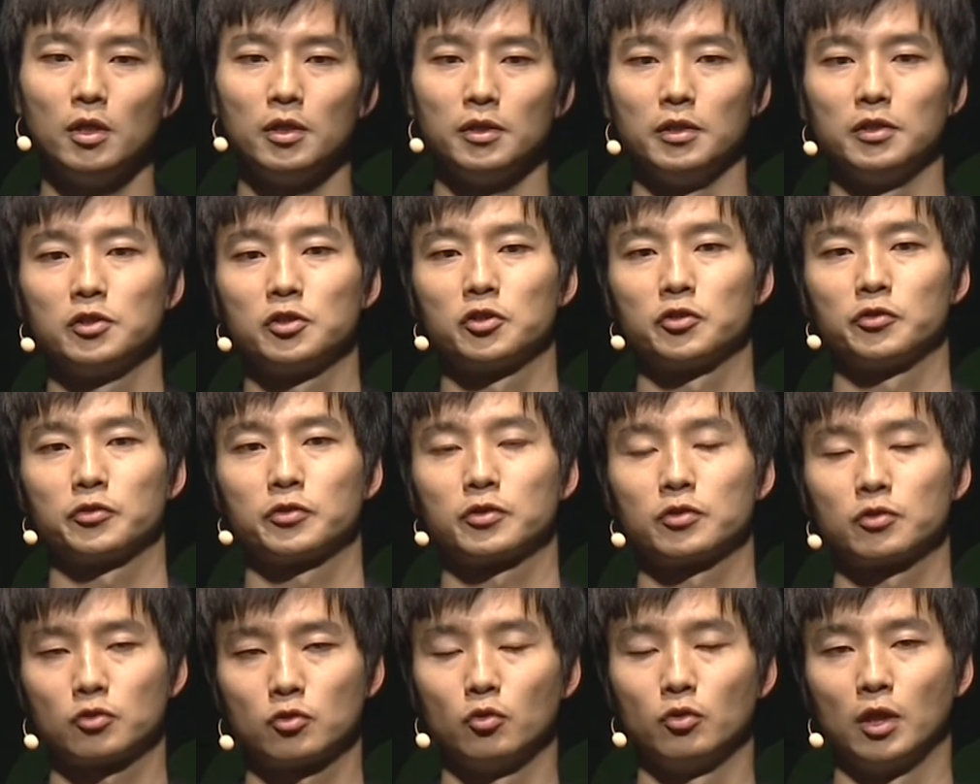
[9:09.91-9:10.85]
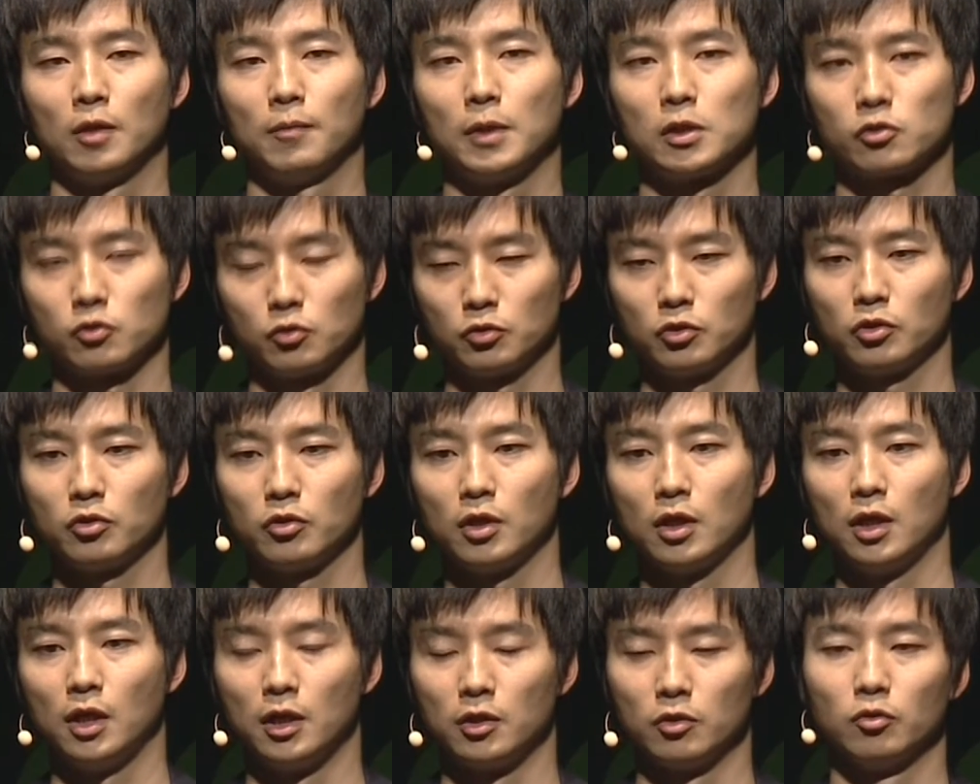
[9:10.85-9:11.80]
リーチしやすそうな場所っていうの
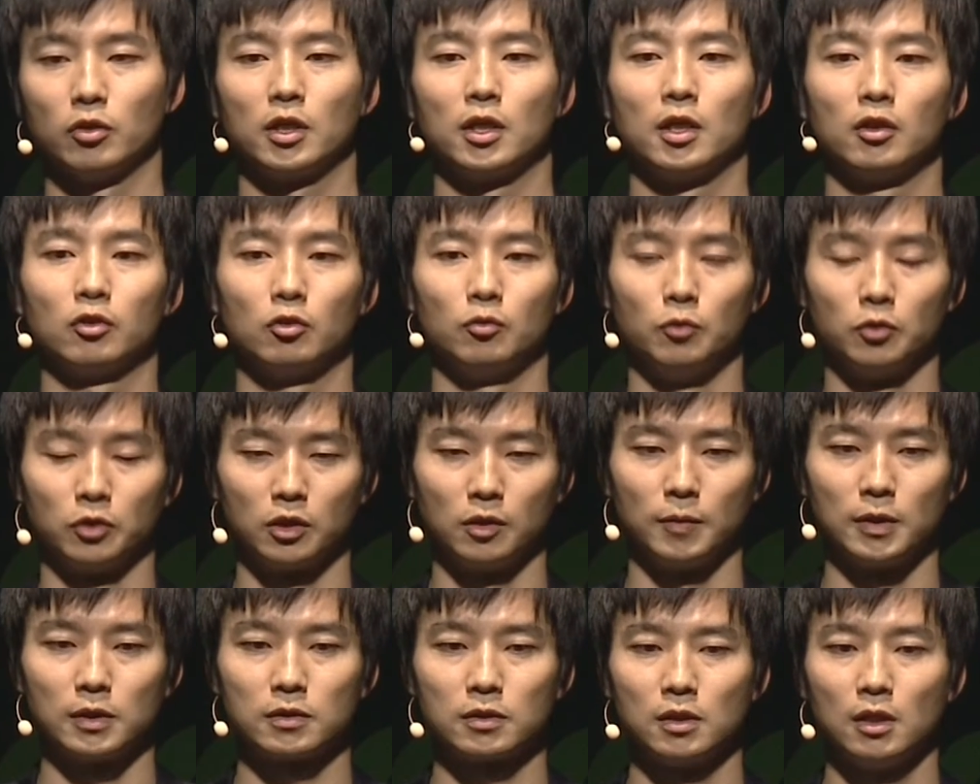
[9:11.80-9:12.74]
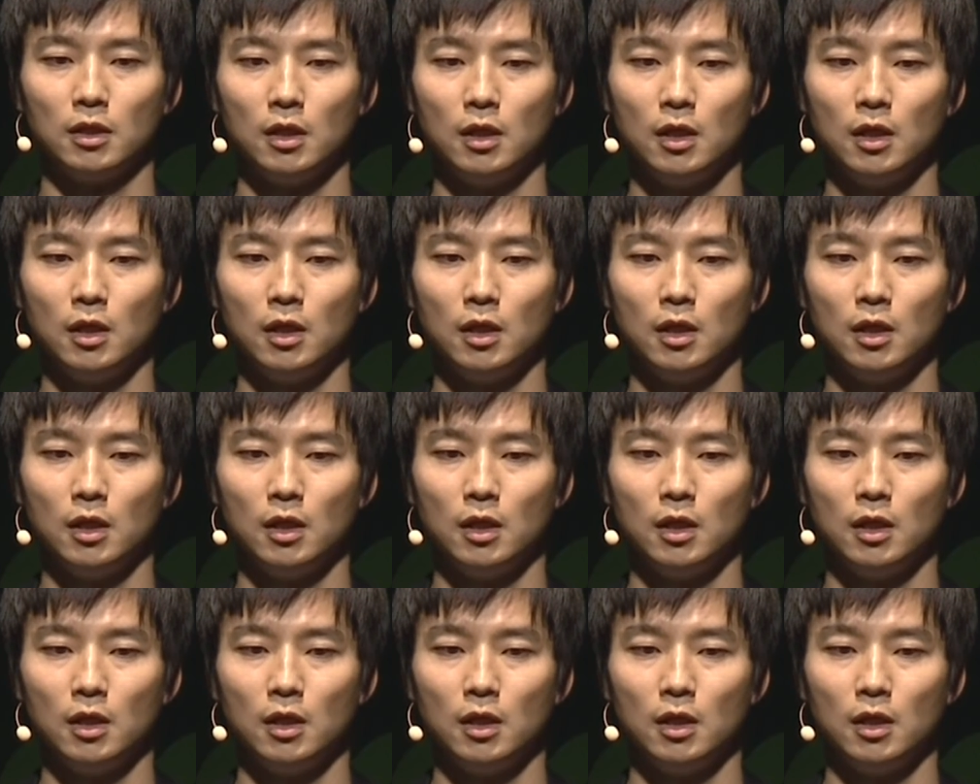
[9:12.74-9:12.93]
があるのかなと思ってます